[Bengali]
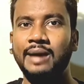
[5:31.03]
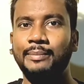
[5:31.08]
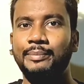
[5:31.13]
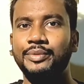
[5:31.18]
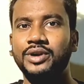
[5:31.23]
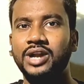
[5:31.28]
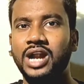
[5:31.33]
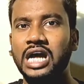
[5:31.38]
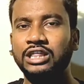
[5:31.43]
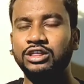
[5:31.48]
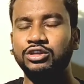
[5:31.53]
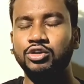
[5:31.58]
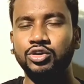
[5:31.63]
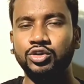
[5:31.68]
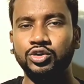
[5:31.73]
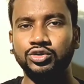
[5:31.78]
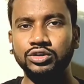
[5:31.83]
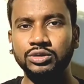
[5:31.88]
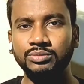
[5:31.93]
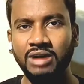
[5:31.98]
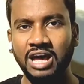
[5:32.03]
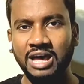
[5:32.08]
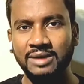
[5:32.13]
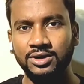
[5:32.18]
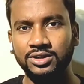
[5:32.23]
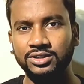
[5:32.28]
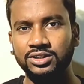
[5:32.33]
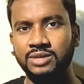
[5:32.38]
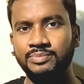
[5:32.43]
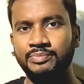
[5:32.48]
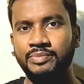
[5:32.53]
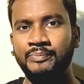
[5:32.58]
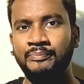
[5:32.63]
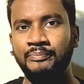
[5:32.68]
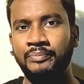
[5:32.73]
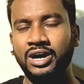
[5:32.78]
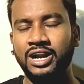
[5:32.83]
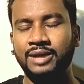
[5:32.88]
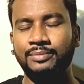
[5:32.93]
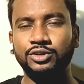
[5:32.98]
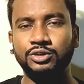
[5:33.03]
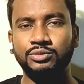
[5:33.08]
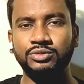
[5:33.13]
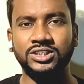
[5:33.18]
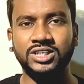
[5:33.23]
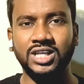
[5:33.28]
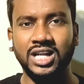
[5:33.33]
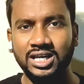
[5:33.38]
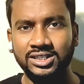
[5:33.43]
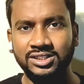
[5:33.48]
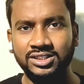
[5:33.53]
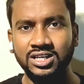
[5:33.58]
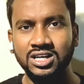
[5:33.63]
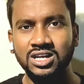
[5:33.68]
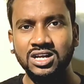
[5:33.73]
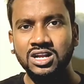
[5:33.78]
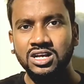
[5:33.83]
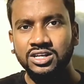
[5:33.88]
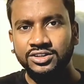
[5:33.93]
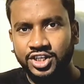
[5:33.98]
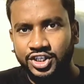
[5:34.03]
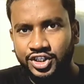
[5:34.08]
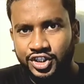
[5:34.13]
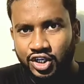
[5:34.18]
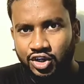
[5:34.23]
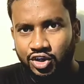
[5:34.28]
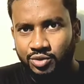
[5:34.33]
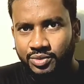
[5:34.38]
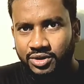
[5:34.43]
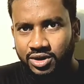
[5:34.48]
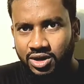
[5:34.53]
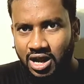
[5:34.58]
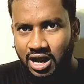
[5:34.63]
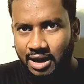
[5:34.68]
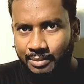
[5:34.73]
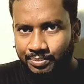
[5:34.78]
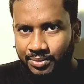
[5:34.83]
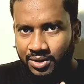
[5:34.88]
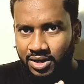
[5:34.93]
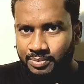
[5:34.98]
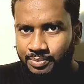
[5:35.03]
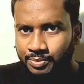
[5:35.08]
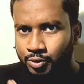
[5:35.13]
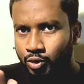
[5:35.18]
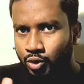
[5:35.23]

আপনার আত্মীয় স্বজন ভাই বোনদের পাড়া প্রতিবেশী যারা আছে চেষ্টা করবেন আপনার